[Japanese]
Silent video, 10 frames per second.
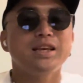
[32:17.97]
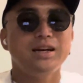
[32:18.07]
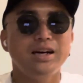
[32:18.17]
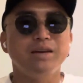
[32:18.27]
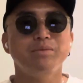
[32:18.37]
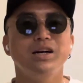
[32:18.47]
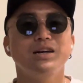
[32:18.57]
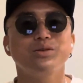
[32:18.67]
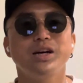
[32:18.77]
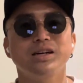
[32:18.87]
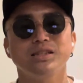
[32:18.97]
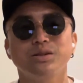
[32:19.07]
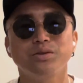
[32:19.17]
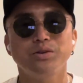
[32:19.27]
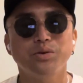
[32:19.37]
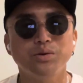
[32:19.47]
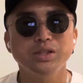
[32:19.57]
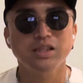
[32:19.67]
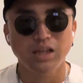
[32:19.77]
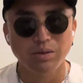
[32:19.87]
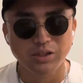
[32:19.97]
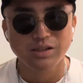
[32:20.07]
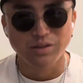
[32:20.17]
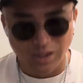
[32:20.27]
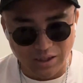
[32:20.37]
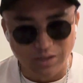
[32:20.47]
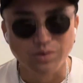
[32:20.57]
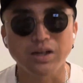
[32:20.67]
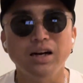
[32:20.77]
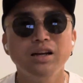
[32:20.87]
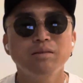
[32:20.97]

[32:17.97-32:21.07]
はいまあ、あのなんかその旅行好き旅好きの方とか